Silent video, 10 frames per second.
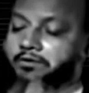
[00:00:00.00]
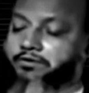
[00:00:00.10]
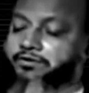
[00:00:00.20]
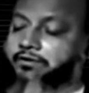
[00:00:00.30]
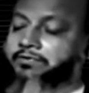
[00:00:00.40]

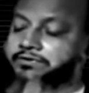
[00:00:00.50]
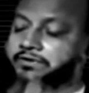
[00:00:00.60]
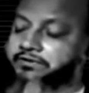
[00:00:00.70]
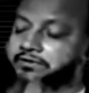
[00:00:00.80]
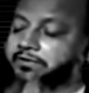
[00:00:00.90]
इतने
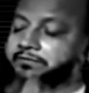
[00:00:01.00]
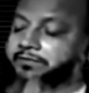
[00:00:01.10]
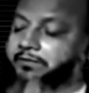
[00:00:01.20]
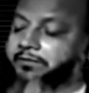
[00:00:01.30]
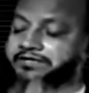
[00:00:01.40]
बजकर इतने मिनट
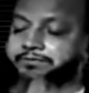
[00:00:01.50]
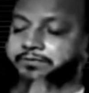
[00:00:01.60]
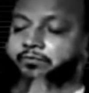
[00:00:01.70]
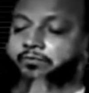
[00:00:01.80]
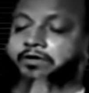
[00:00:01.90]
में नमाज
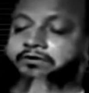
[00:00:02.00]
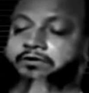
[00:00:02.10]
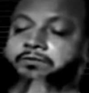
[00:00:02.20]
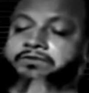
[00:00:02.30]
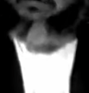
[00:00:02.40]
पढ़ूंगा
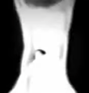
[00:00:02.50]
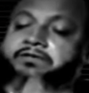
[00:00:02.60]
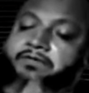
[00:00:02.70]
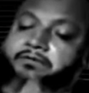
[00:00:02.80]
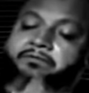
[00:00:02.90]
इतने बज के
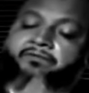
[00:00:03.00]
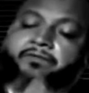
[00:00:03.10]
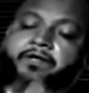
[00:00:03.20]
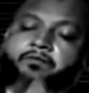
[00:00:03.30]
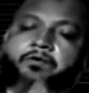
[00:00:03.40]
इतने मिनट में
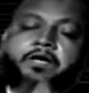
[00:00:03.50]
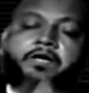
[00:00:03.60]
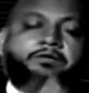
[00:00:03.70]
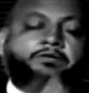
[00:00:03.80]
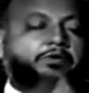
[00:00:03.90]
फलां को
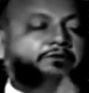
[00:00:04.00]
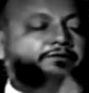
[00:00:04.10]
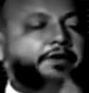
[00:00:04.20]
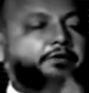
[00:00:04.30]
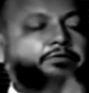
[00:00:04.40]
गाली दूंगा
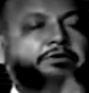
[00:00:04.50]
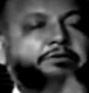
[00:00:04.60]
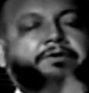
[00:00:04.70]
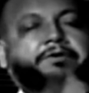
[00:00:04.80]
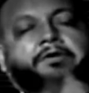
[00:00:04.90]
फलां को
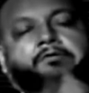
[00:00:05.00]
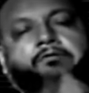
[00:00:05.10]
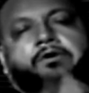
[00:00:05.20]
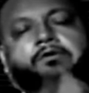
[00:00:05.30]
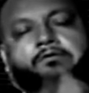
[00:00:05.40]
थप्पड़
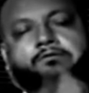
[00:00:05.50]
मारूंगा